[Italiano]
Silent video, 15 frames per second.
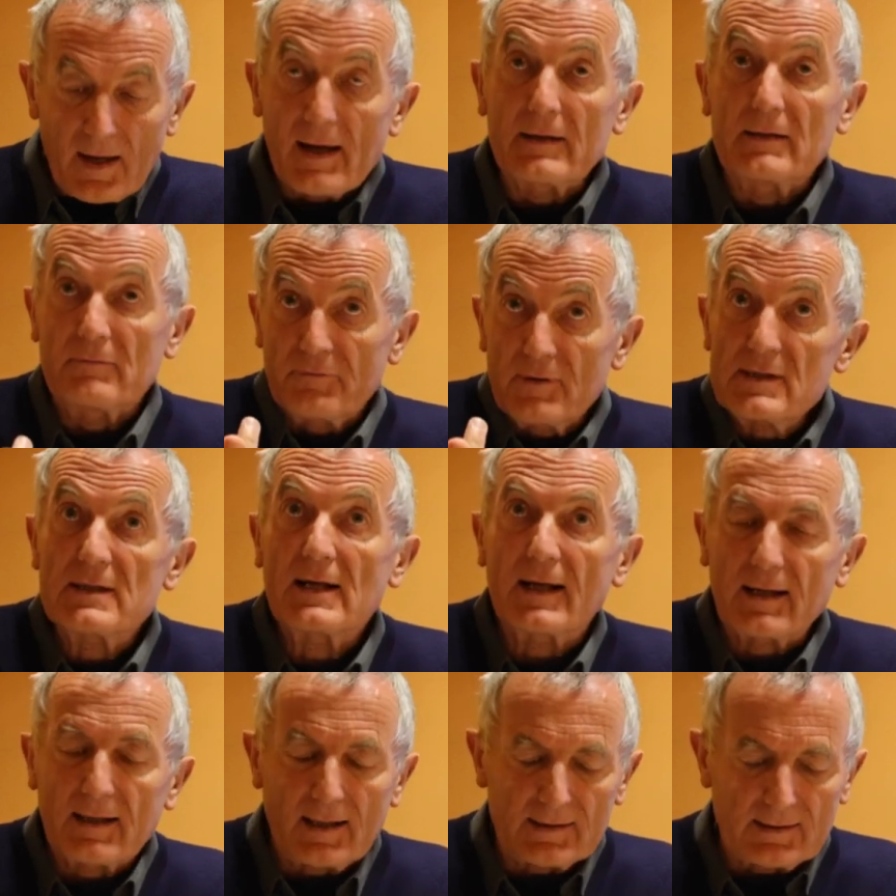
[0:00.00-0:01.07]
è difficile
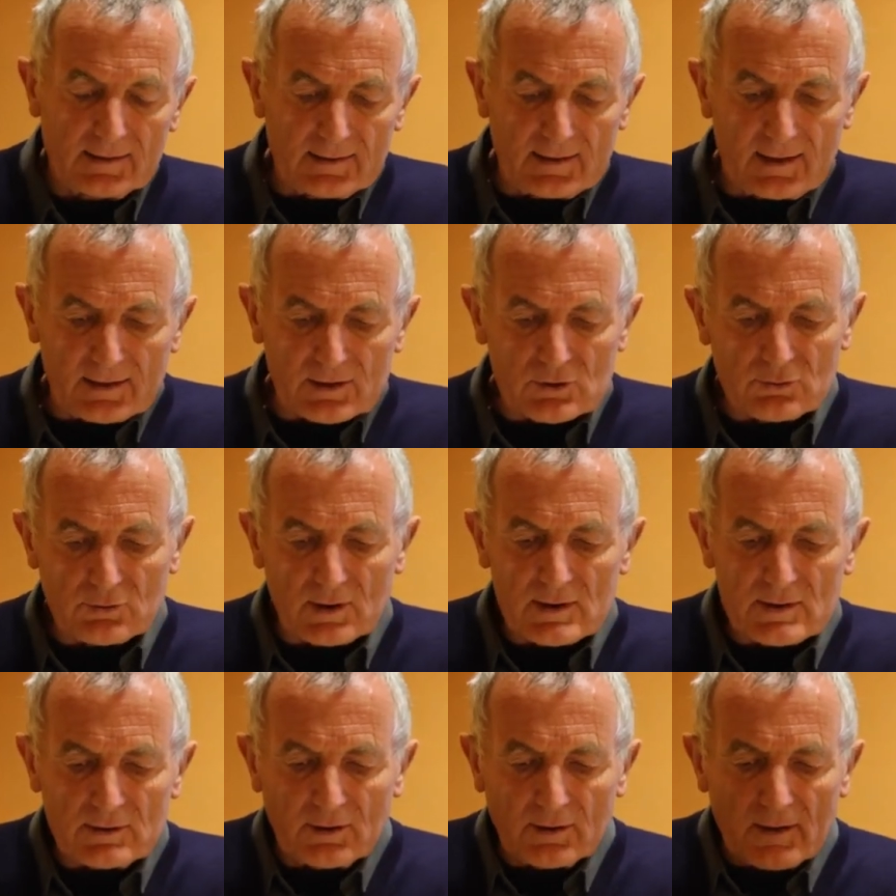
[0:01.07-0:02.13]
credere nella
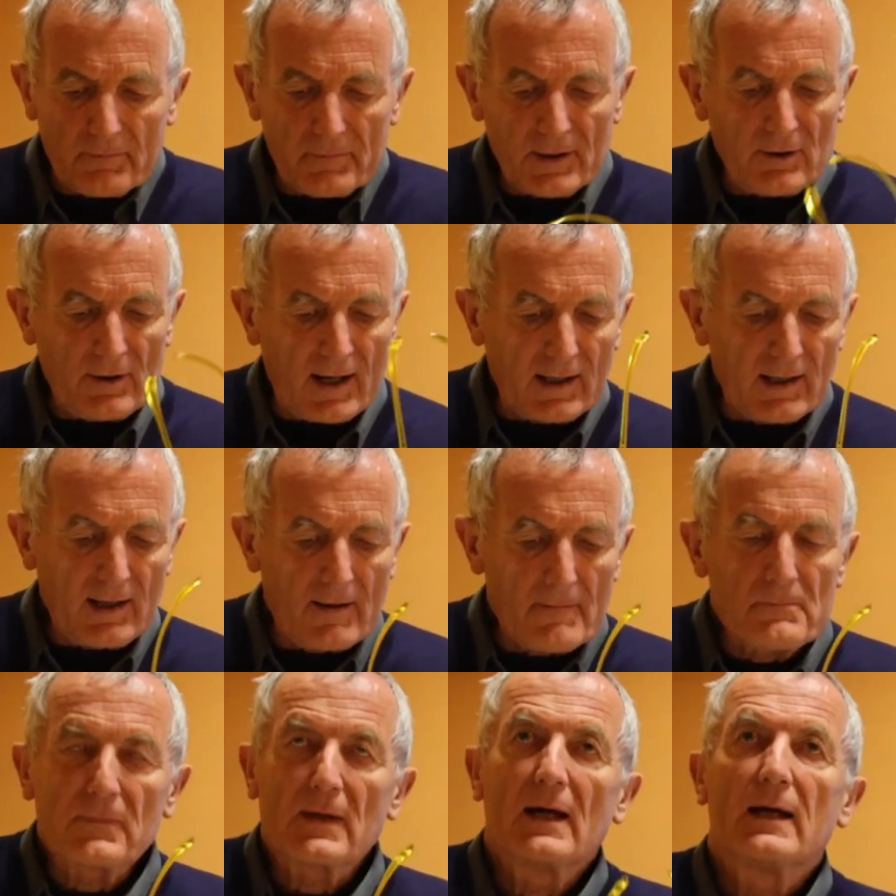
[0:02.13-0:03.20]
risurrezione, però è
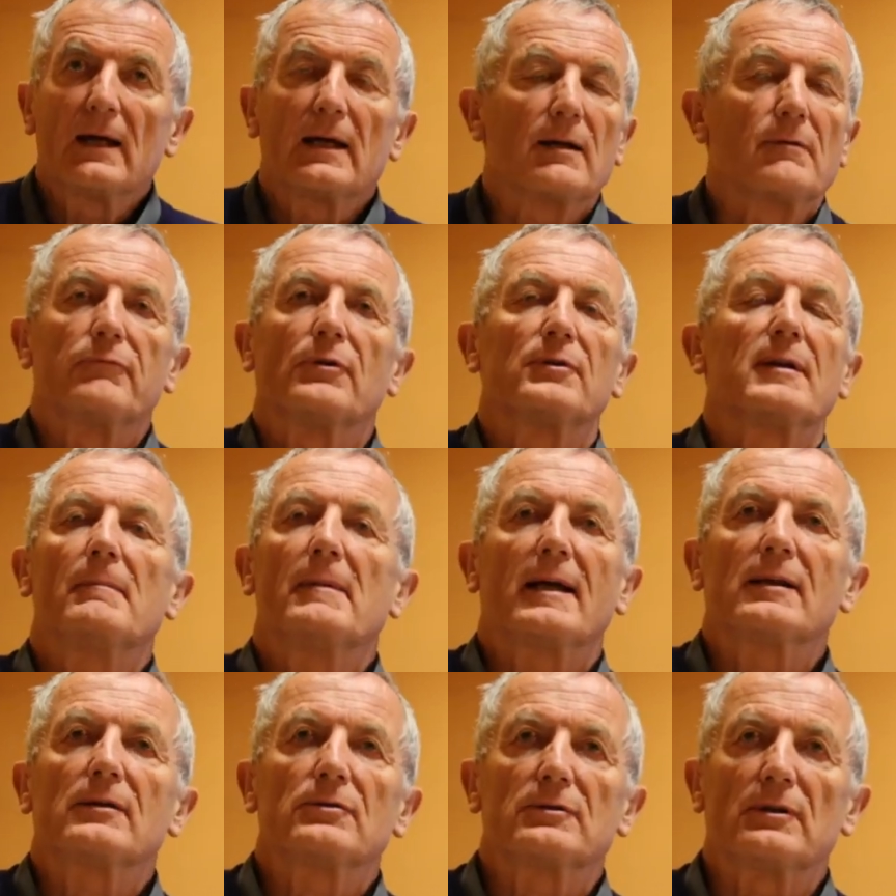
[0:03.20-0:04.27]
anche il
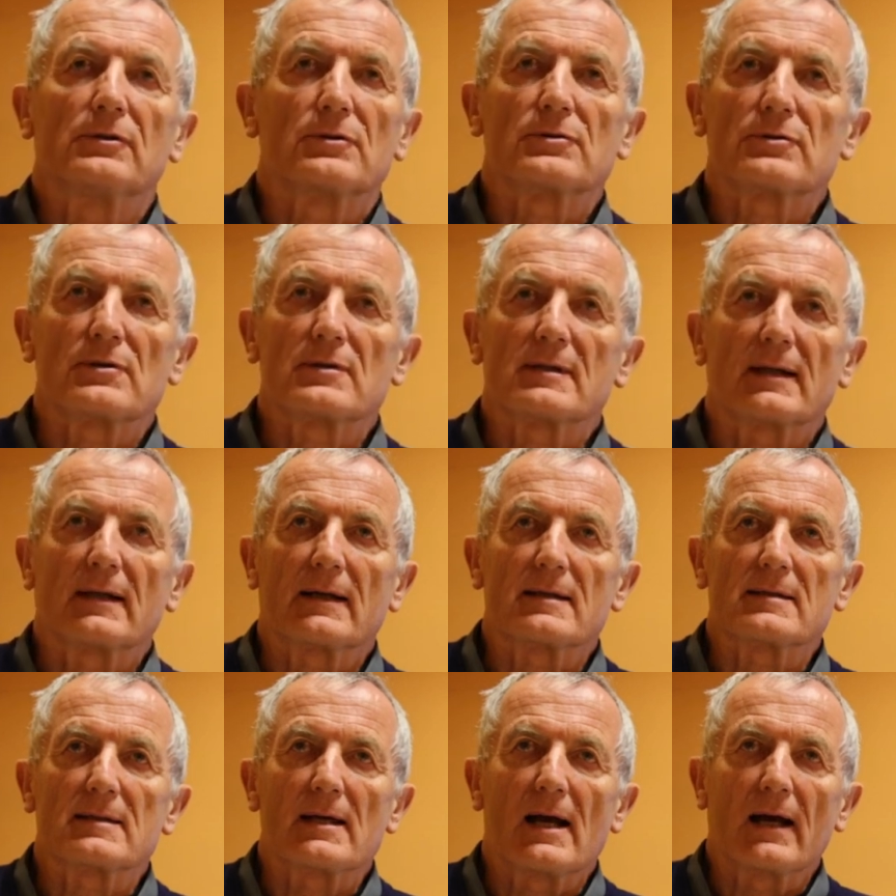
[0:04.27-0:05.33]
fondamento del nostro essere
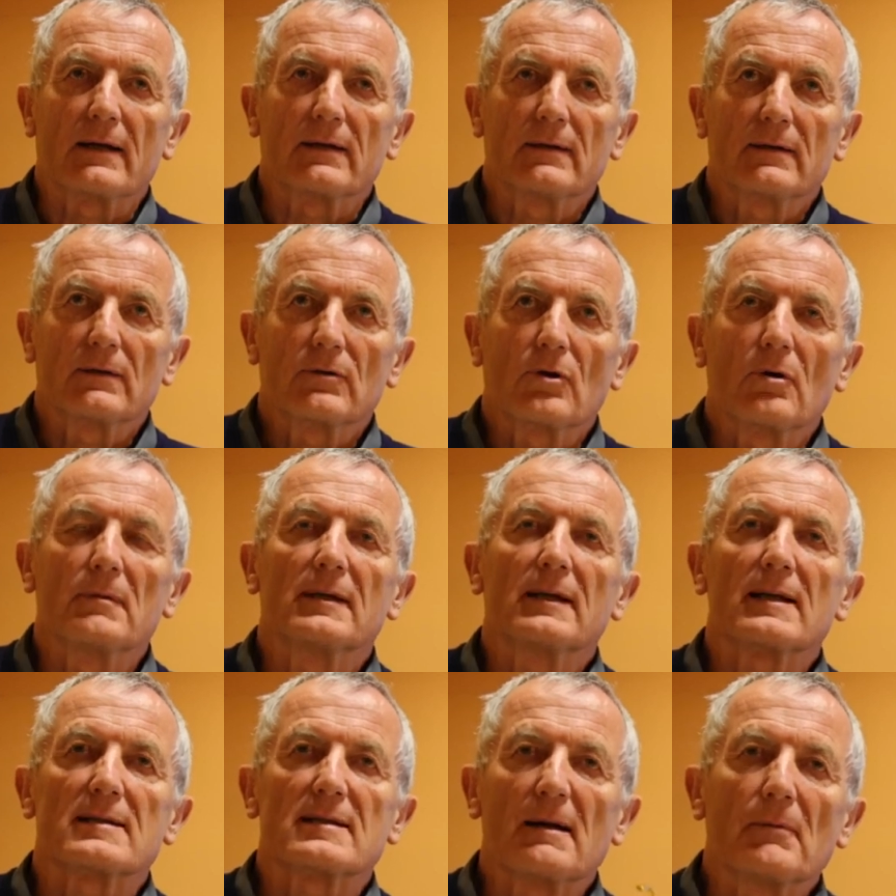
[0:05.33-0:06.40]
cristiani. Come
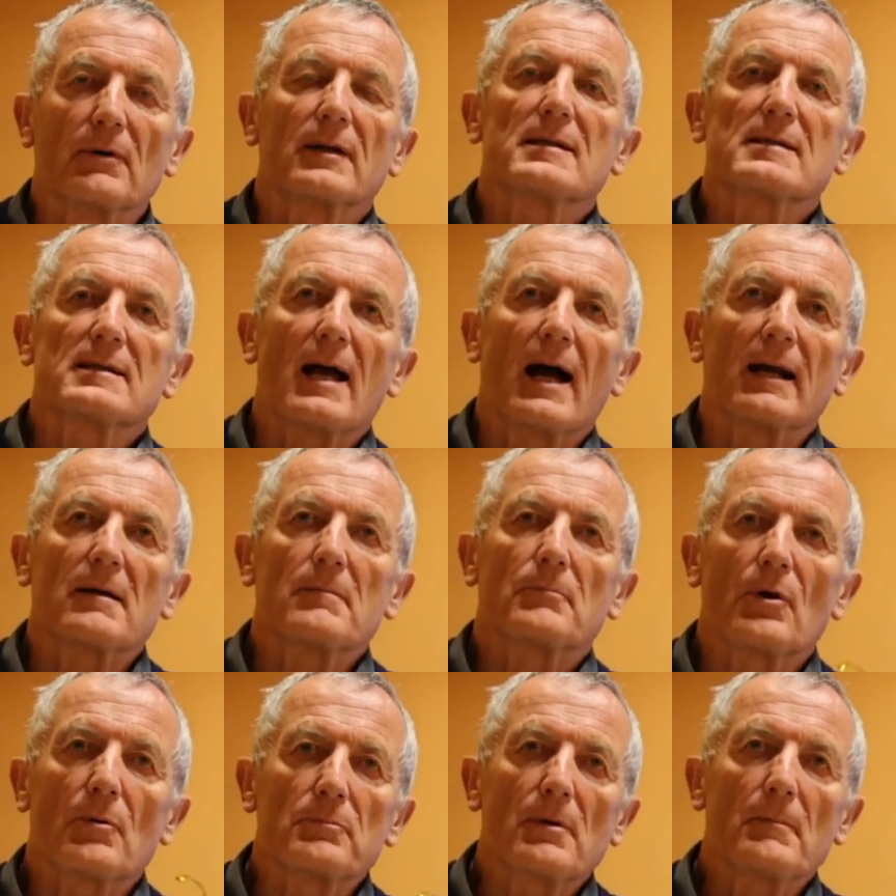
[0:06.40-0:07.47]
dire, siamo cristiani
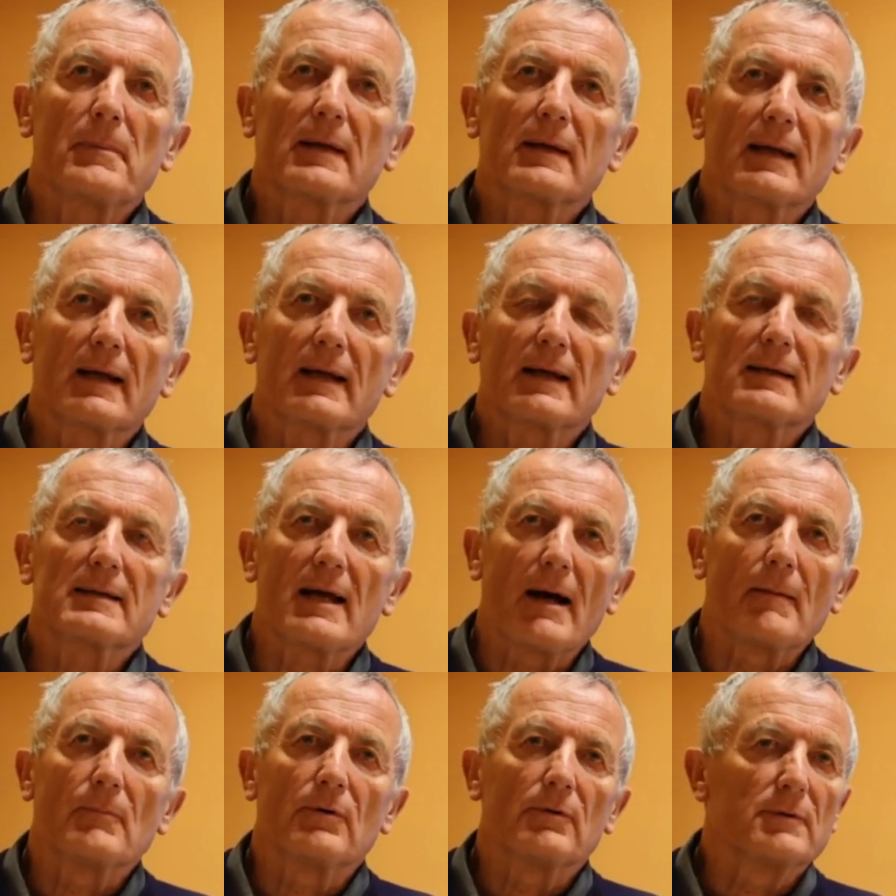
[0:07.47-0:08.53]
proprio perché
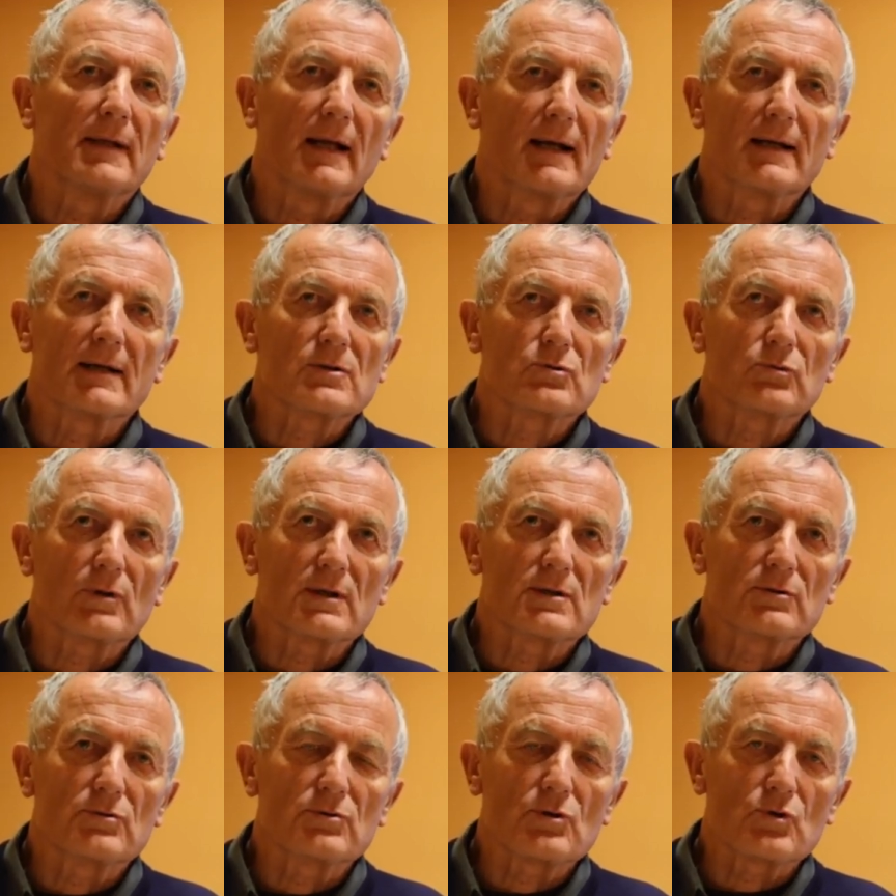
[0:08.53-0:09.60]
crediamo nella
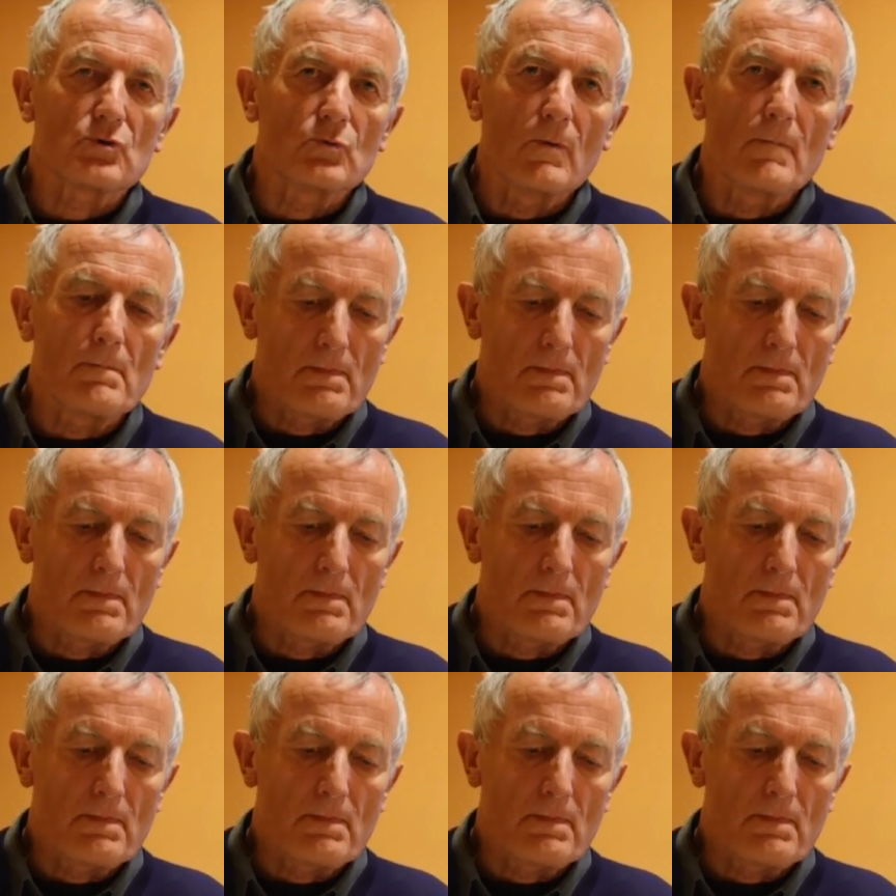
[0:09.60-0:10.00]
risurrezione di Gesù.